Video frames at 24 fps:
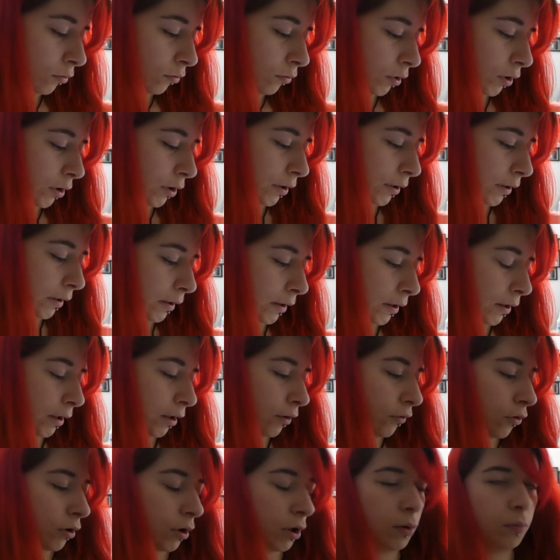Donc il est
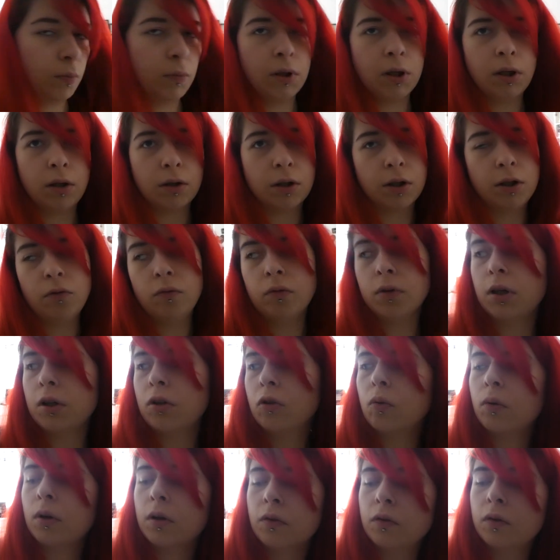4h30 alors qu'il devrait
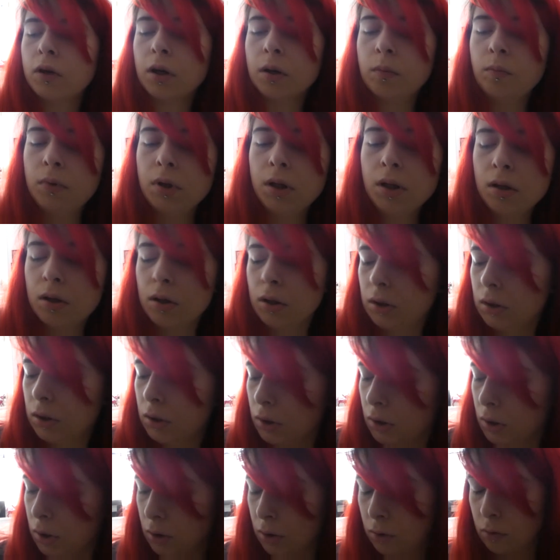être 3h30.
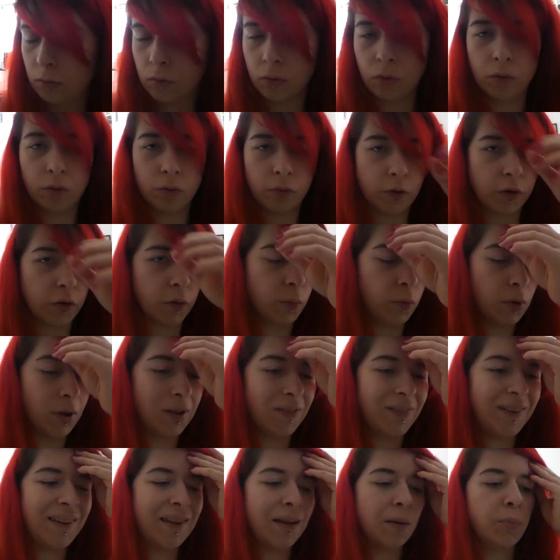Donc euh, forcément le
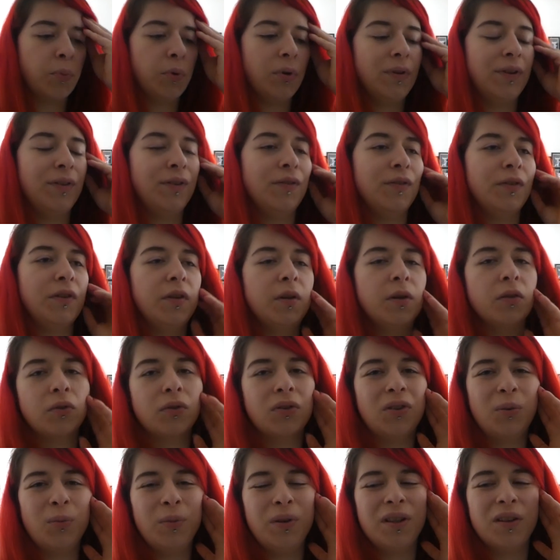réveil a un peu été difficile parce
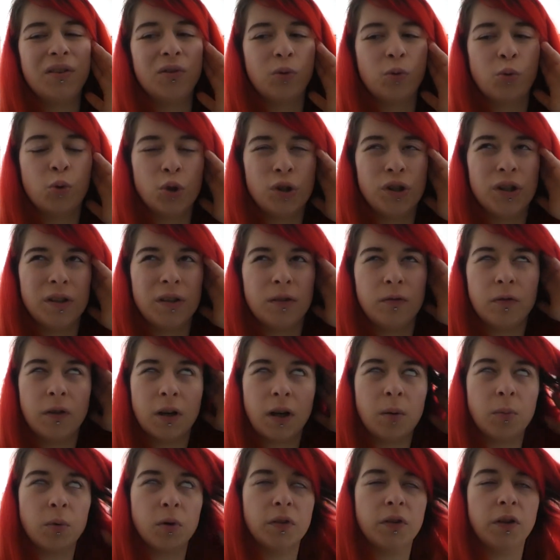qu'on a oublié de se coucher
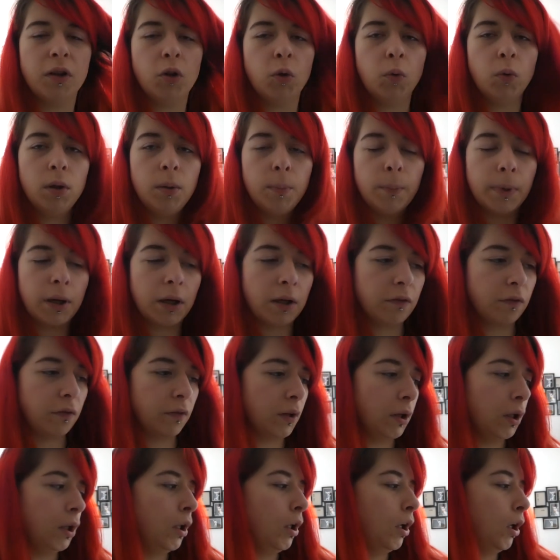différemment cette nuit. Bref,
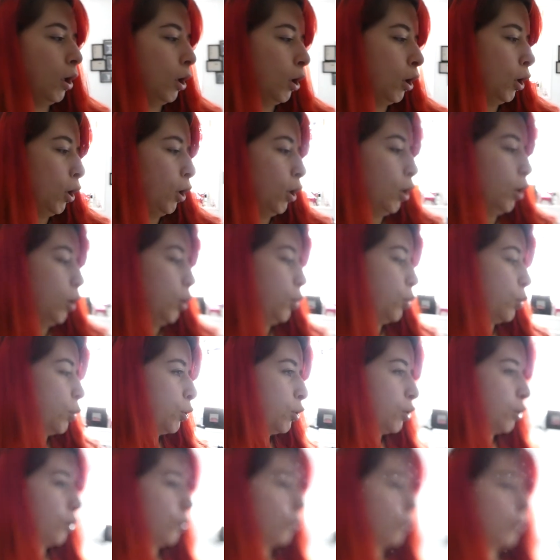donc
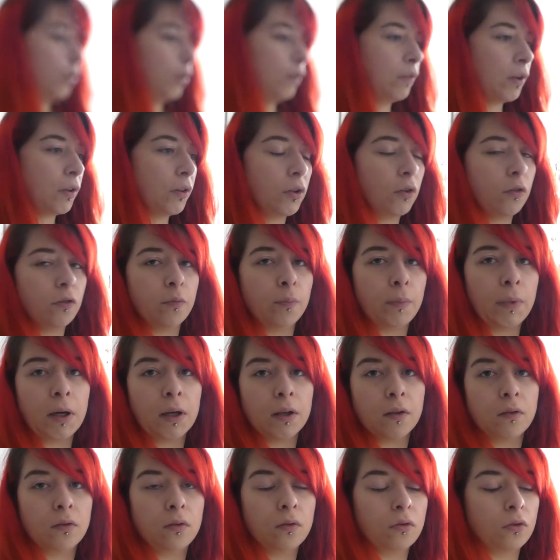aujourd'hui on est le 29
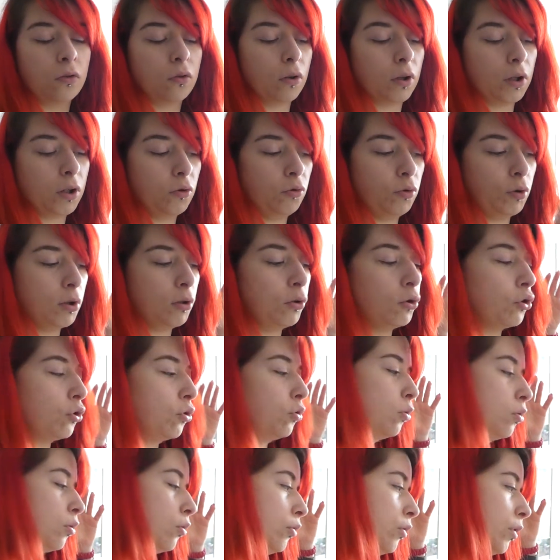mars, ça aurait dû être le
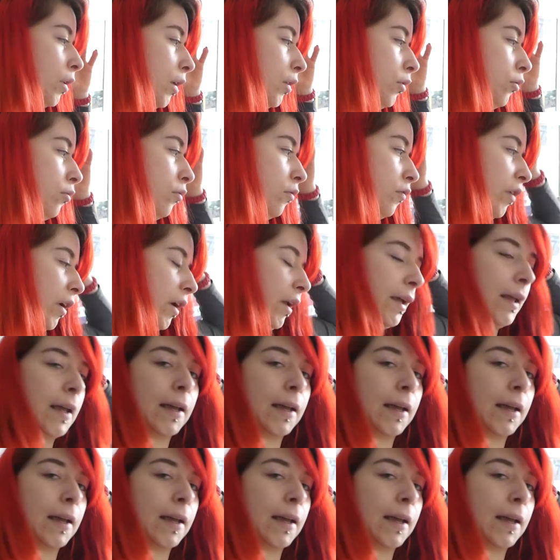jour où on aurait dû faire la